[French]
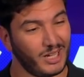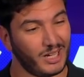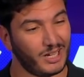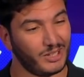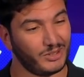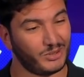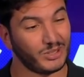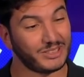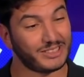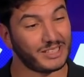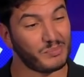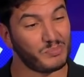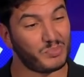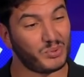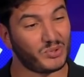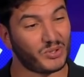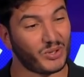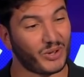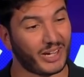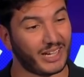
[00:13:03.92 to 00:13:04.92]
deuxième
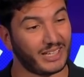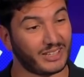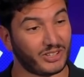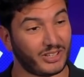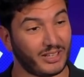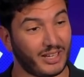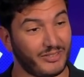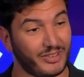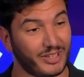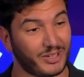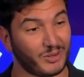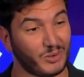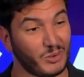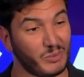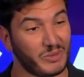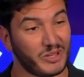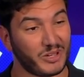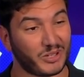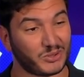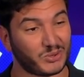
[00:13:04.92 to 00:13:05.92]
buteur Elton avec le
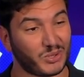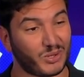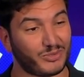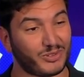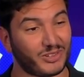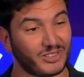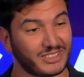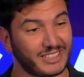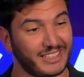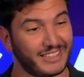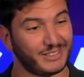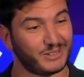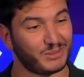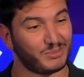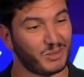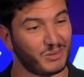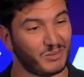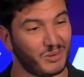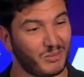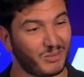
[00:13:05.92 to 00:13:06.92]
meilleur joueur français du
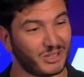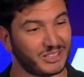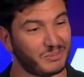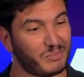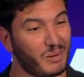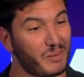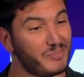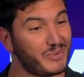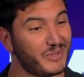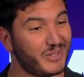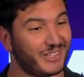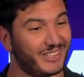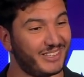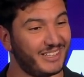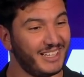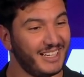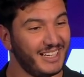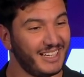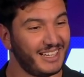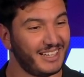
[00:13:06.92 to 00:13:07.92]
moment. Moi, j'ai pas peur
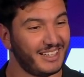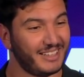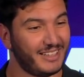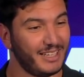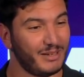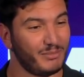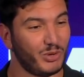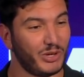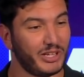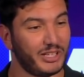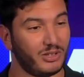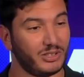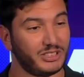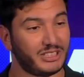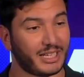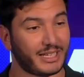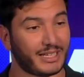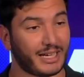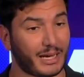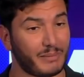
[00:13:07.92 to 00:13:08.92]
des mots et de le
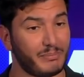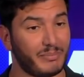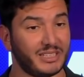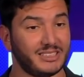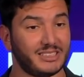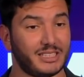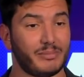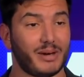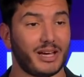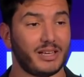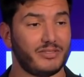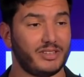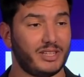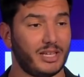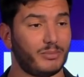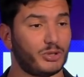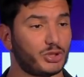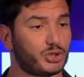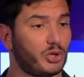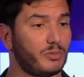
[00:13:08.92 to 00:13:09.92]
dire. Karim Benzema,
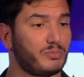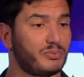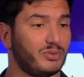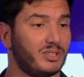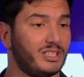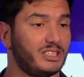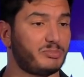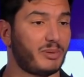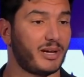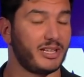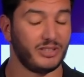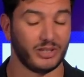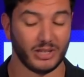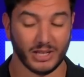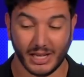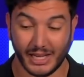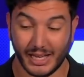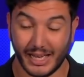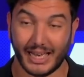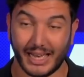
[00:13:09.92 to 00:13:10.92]
évidemment, champion d'Espagne.
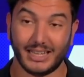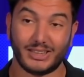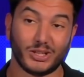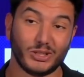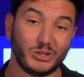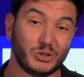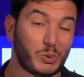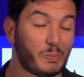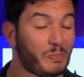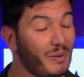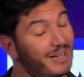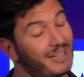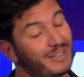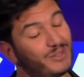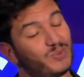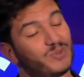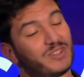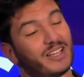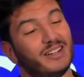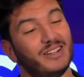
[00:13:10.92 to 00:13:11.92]
Elton, tu parlais
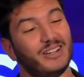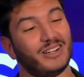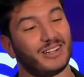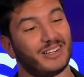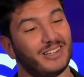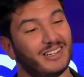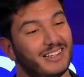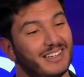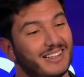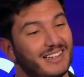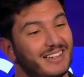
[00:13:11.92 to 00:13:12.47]
tout à l'heure. Celui